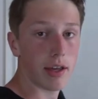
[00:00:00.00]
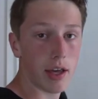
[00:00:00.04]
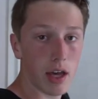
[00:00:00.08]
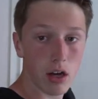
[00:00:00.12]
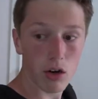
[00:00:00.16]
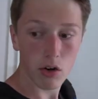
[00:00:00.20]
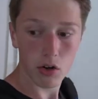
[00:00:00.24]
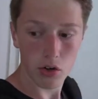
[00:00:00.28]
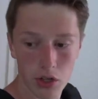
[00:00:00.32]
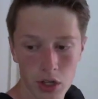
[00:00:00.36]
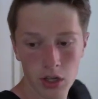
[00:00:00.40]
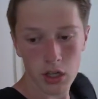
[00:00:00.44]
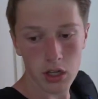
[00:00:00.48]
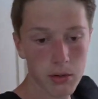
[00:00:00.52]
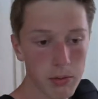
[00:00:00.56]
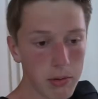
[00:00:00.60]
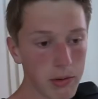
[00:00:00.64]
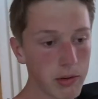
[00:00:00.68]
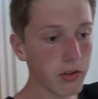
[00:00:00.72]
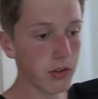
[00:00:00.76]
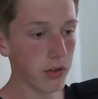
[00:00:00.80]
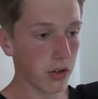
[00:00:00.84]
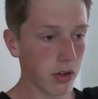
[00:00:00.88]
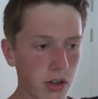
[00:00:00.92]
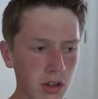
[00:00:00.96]
Okay, Leute, ich
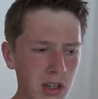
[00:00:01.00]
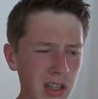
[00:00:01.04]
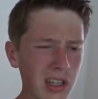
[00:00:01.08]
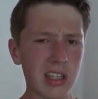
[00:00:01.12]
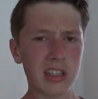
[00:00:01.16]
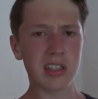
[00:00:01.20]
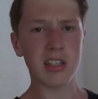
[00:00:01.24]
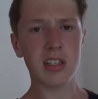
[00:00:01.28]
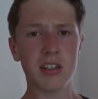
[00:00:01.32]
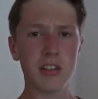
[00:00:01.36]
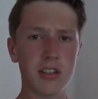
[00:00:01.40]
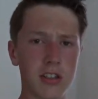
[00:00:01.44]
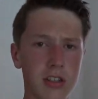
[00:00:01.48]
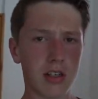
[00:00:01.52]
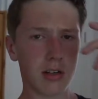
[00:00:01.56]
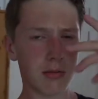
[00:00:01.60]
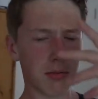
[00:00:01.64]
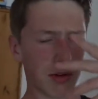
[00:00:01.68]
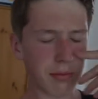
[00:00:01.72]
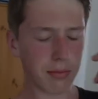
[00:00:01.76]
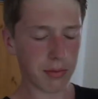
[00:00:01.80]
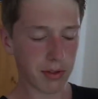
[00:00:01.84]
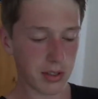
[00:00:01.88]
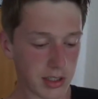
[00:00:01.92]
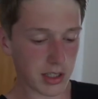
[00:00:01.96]
bin zurück. Ihr seht schon an
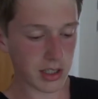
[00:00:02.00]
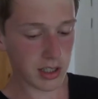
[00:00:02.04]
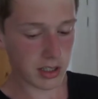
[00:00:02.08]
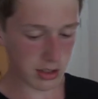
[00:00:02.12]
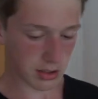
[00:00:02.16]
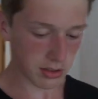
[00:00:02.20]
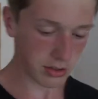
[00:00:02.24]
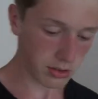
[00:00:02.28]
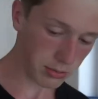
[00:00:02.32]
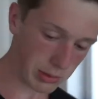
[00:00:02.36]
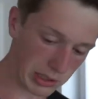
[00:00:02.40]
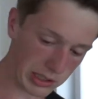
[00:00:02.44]
meinem Gesicht, das ist